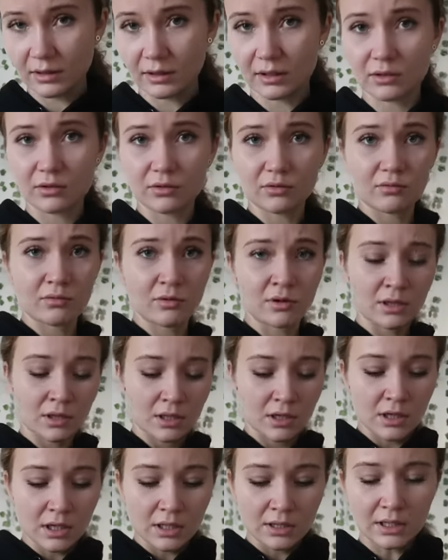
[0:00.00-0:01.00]
takie tu
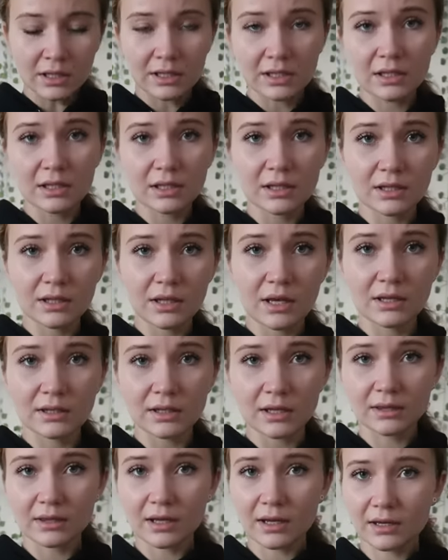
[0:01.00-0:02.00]
na
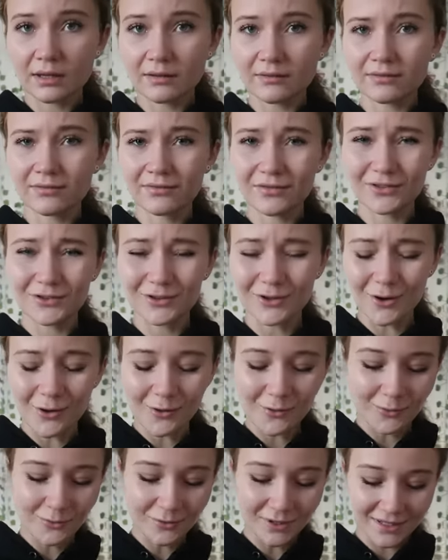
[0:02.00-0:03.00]
linie tej tak w
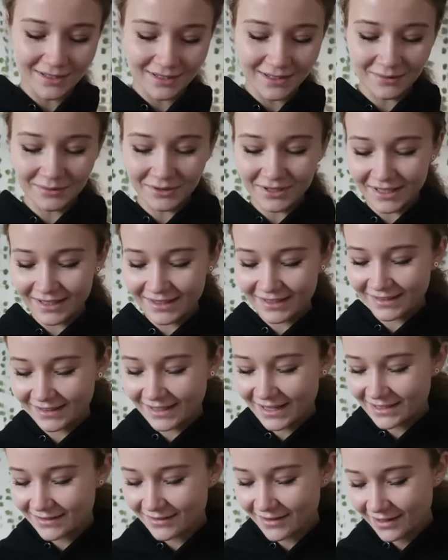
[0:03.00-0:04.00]
wyciągu, nie znam się na tych
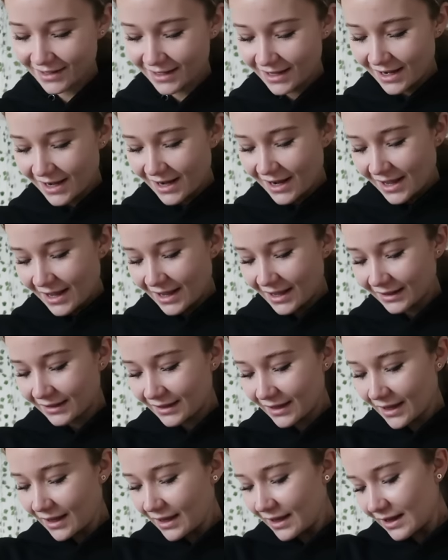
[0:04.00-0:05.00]
nazwach,
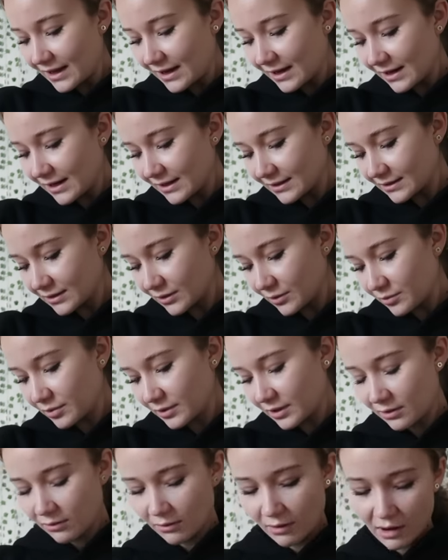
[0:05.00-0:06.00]
RDL
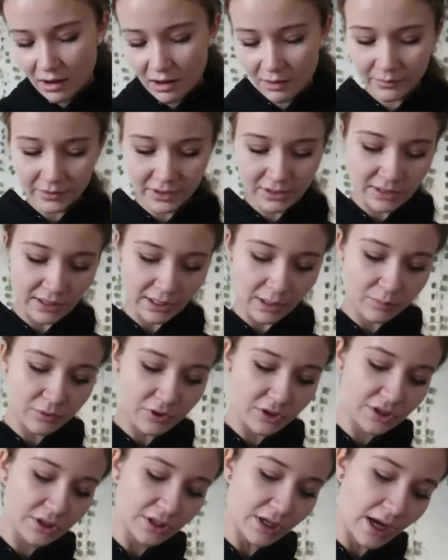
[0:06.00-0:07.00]
zrobiłam, jakieś takie
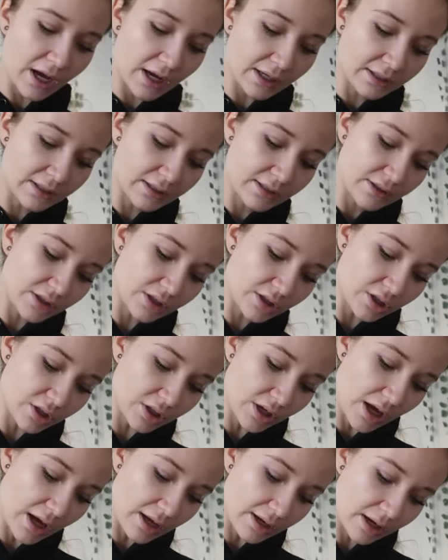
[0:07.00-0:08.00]
przysiady z
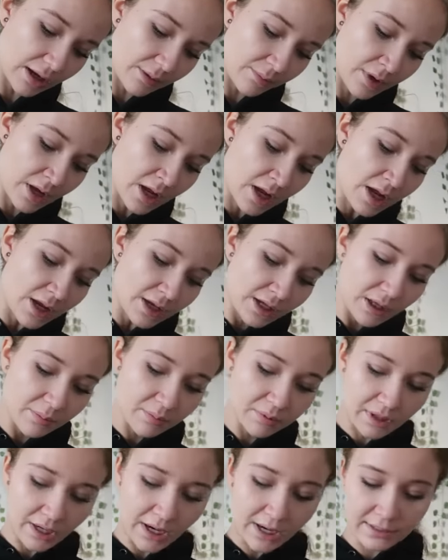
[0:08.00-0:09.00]
ciężarem,
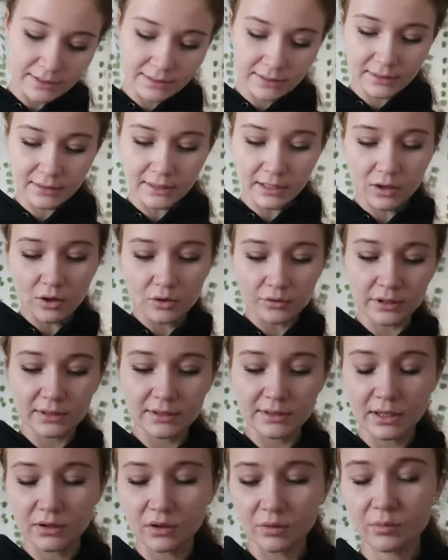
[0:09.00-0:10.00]
hip trusty na
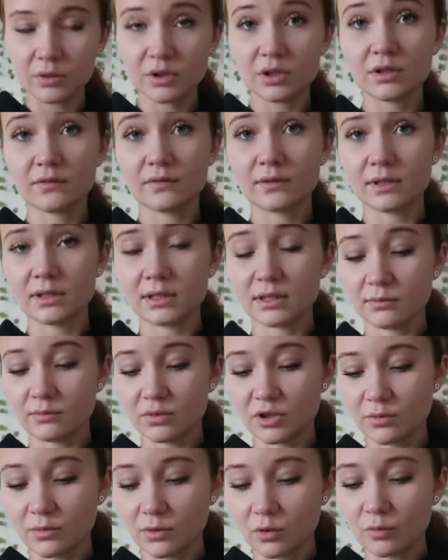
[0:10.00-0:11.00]
koniec, na dobicie, więc
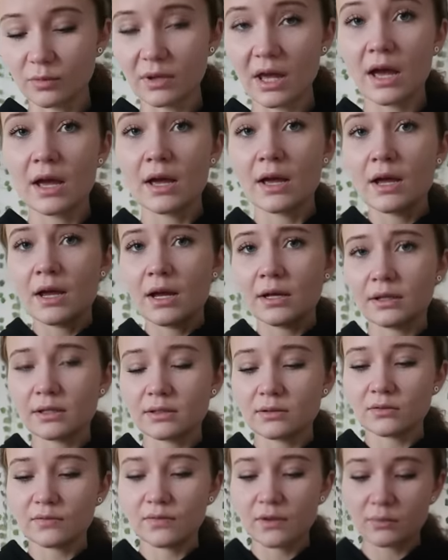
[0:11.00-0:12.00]
jestem z siebie dumna.
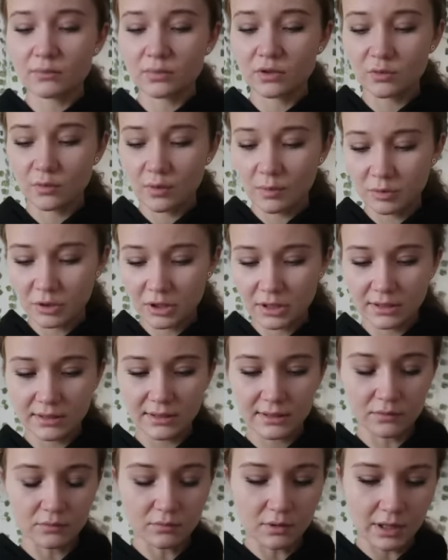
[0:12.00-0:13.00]
Teraz otwieram sobie
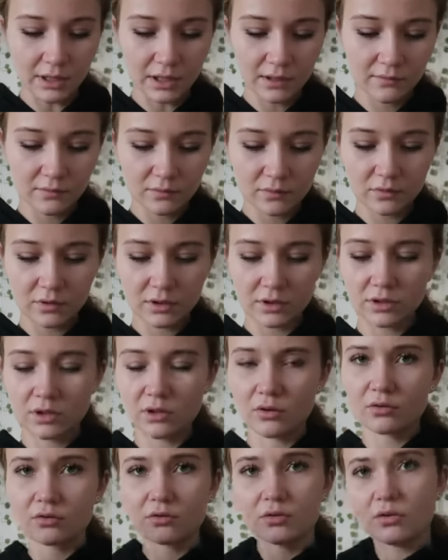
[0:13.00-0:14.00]
przesyłkę, nie wiem
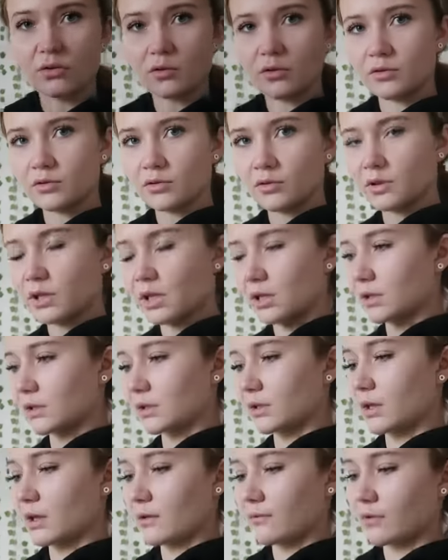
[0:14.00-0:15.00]
słuchajcie od kogo to,
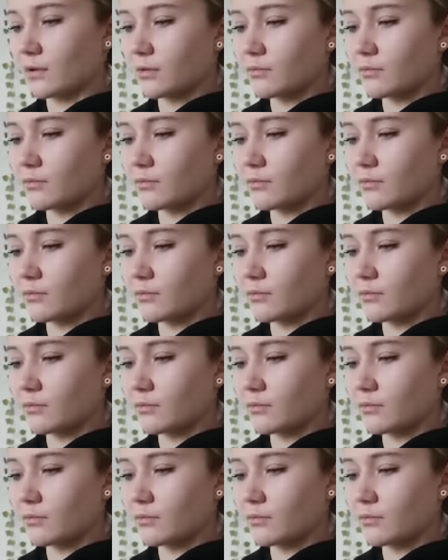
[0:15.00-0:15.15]
nadal nie